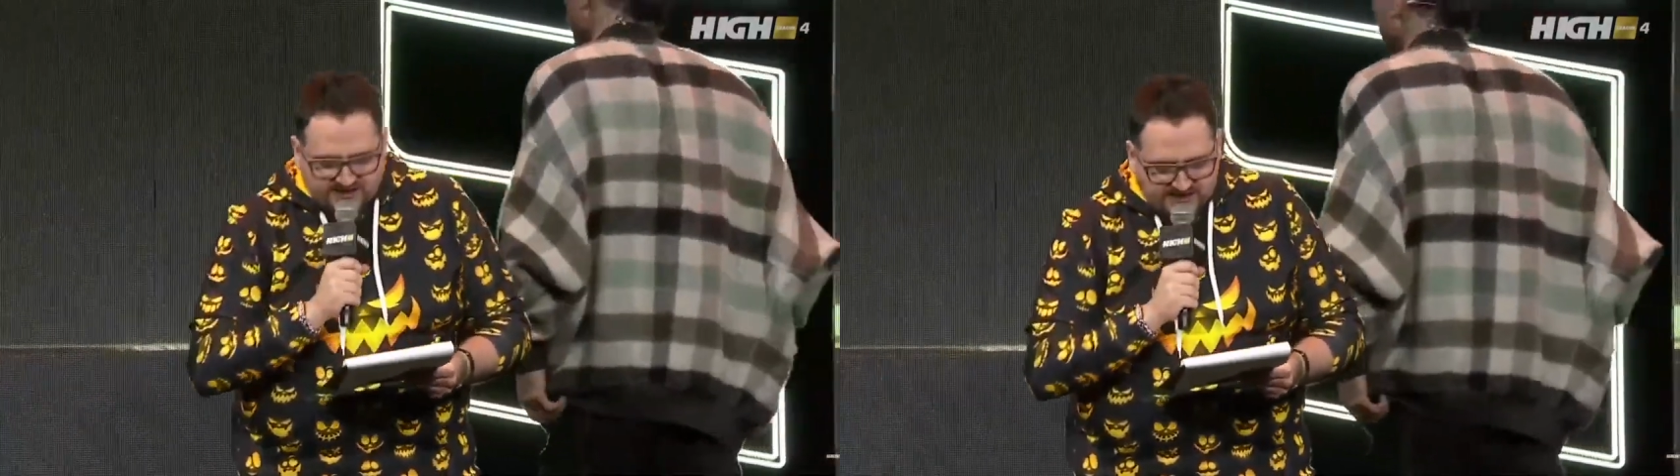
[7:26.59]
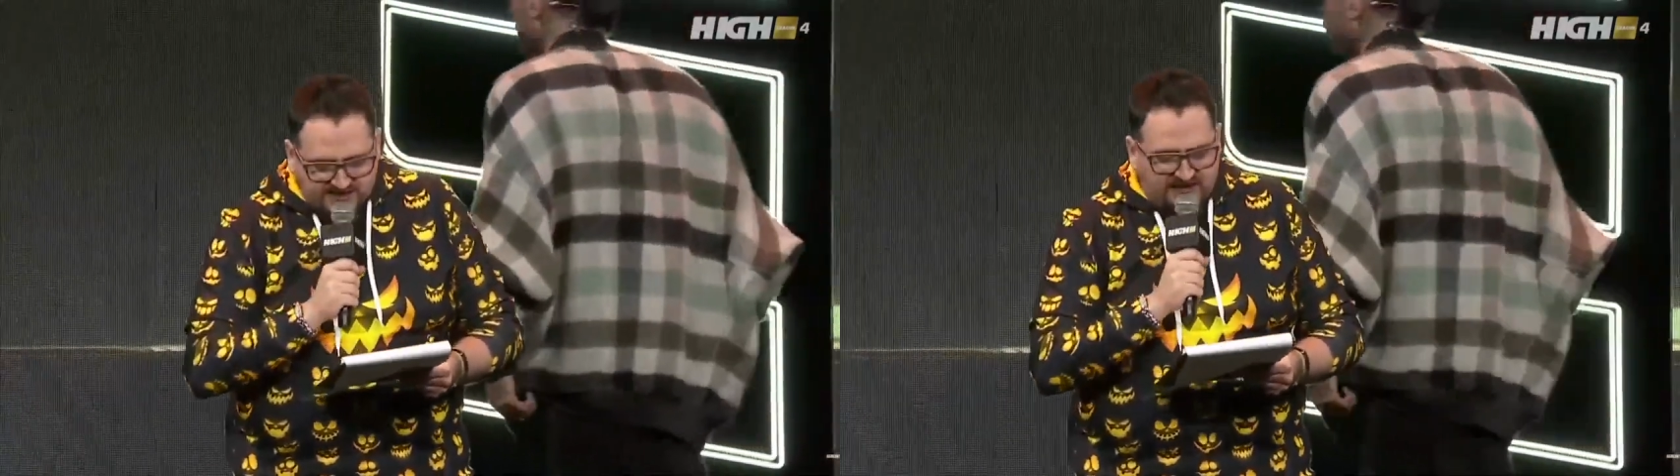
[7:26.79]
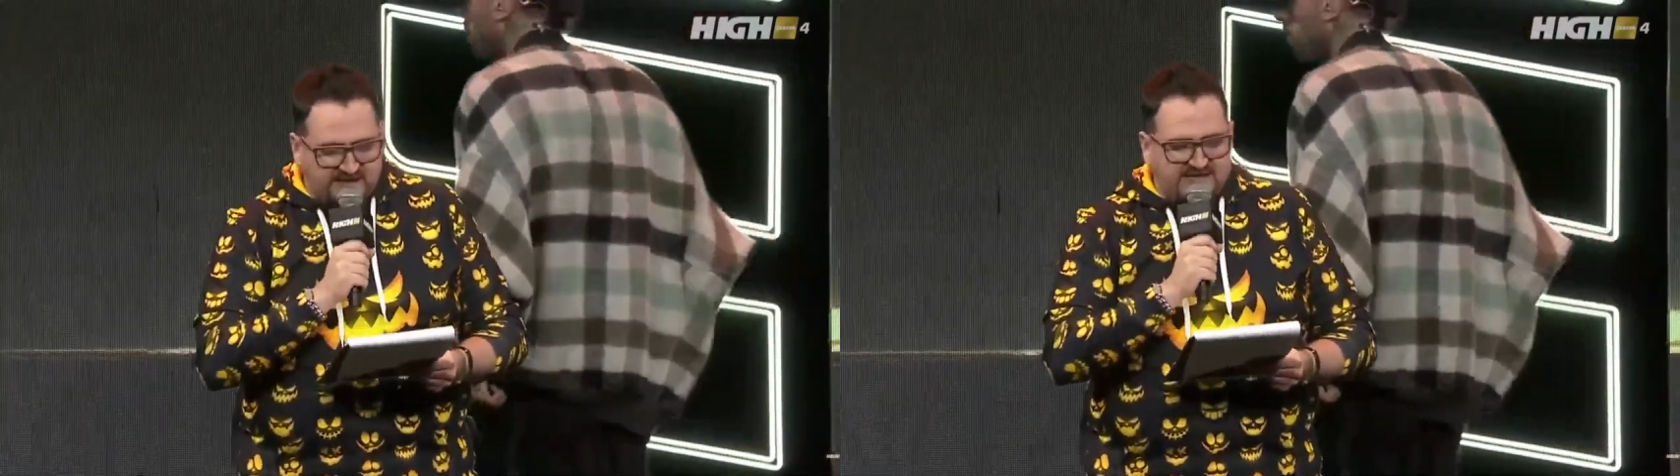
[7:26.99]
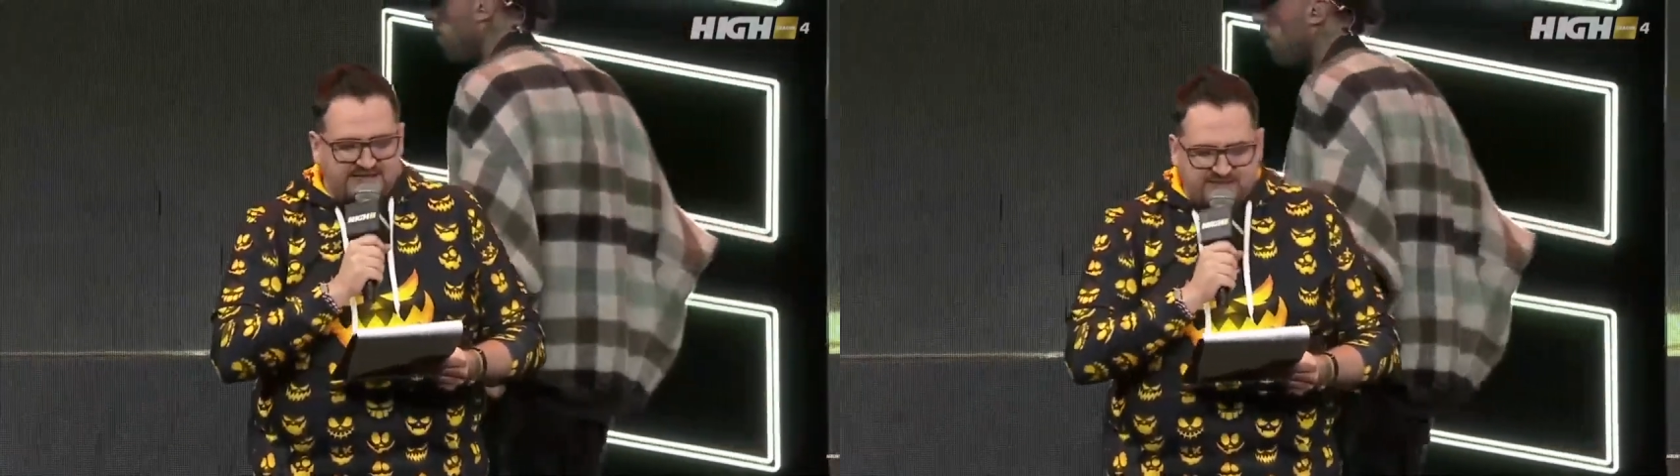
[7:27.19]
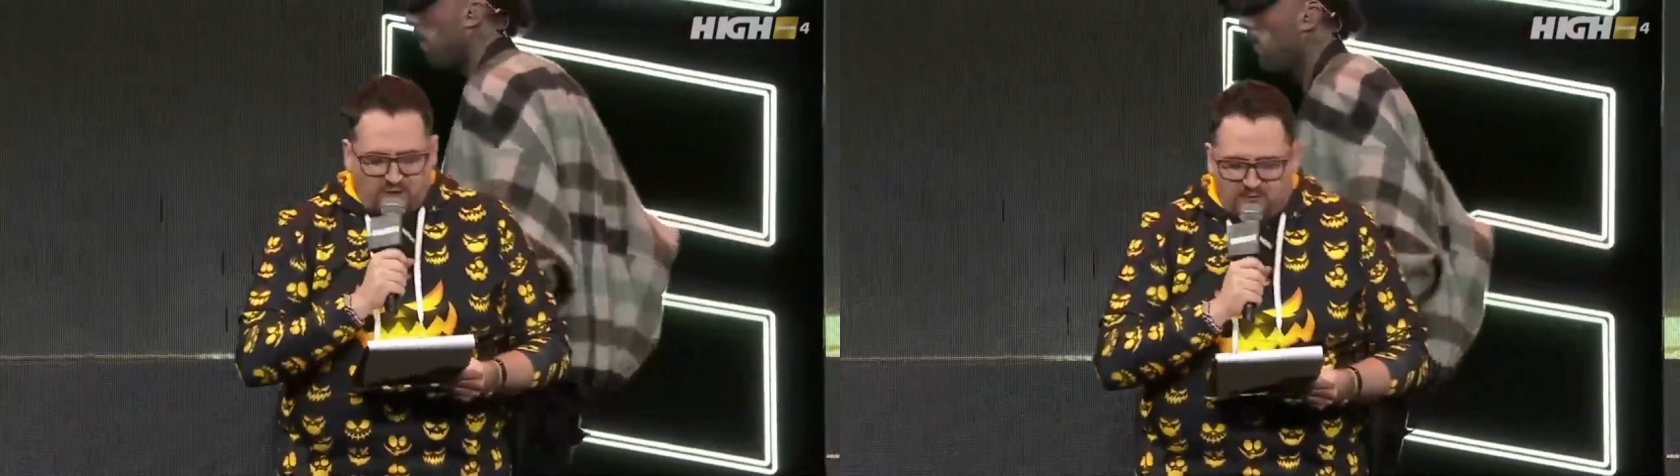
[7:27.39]
kiki,
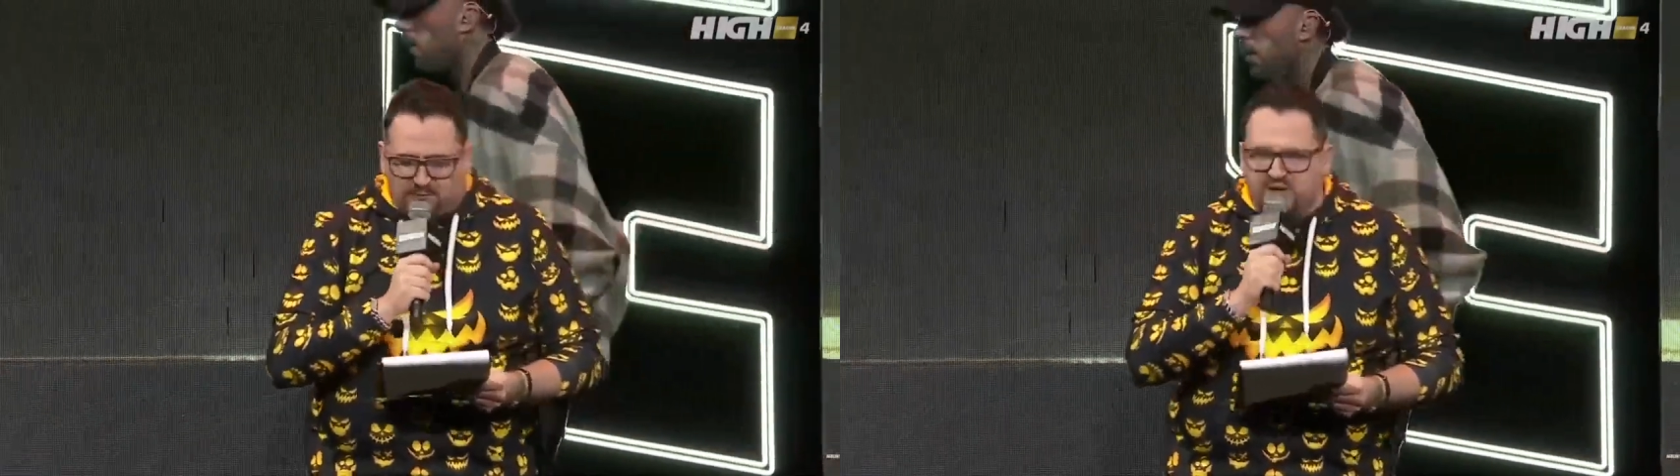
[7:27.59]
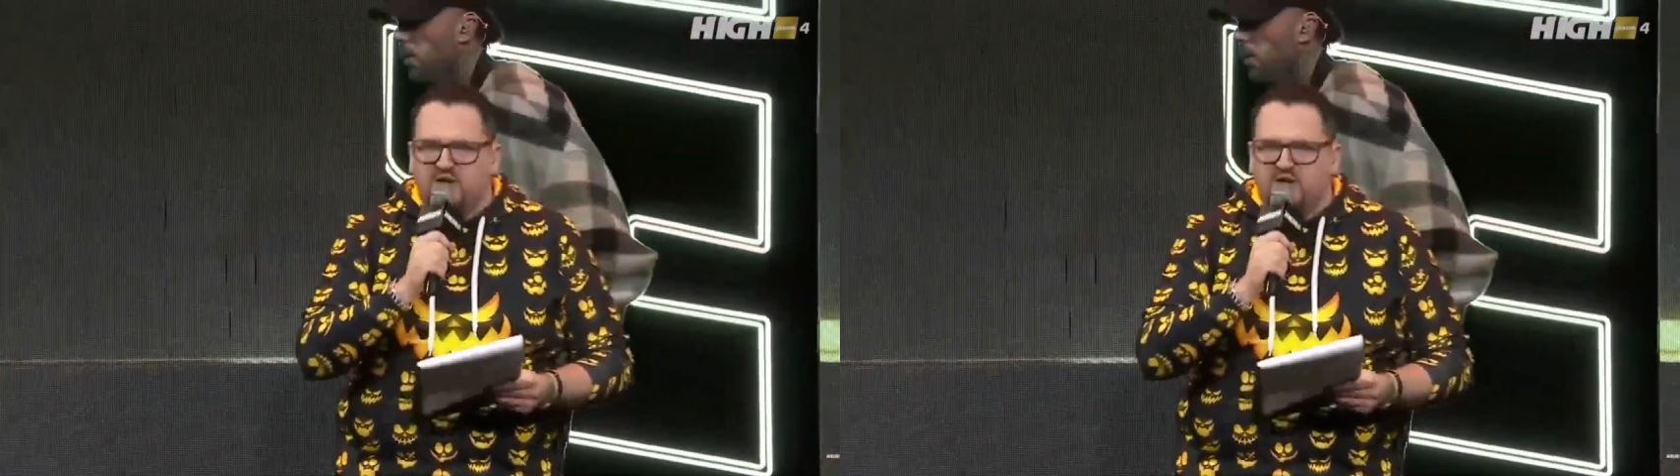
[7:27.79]
stąpy.